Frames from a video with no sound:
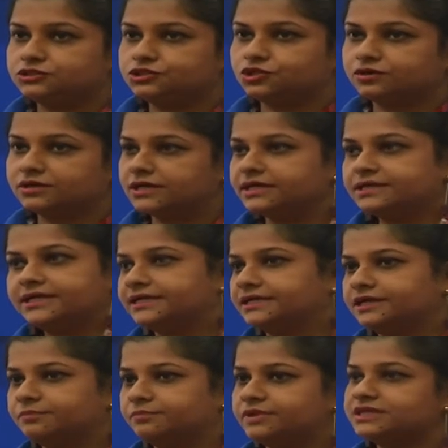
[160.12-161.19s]
चॉकलेट
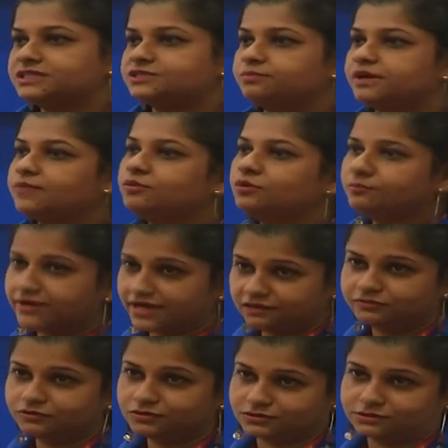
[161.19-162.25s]
गेट रिप्लेस बाय मोबाइल
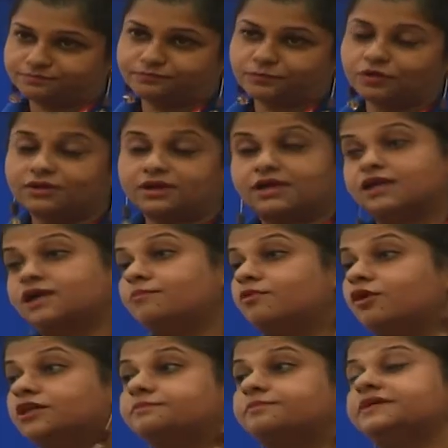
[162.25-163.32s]
फ़ोन और अगर आप
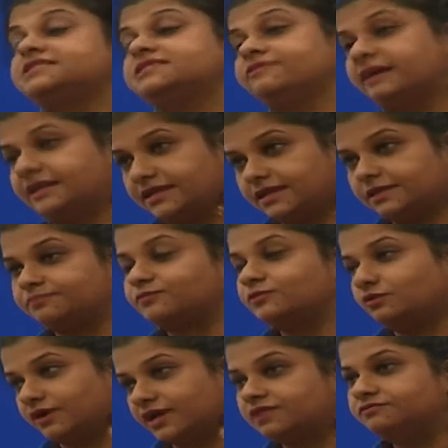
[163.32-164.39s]
बहुत पैसे वाले
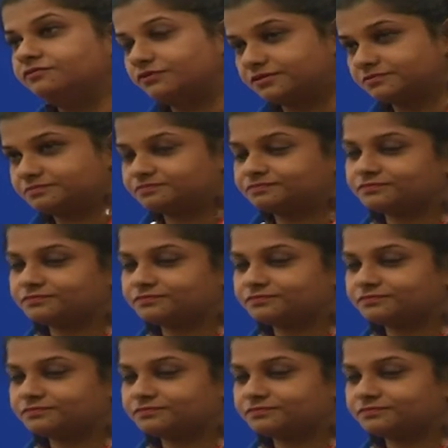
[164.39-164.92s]
हैं तो आईफोन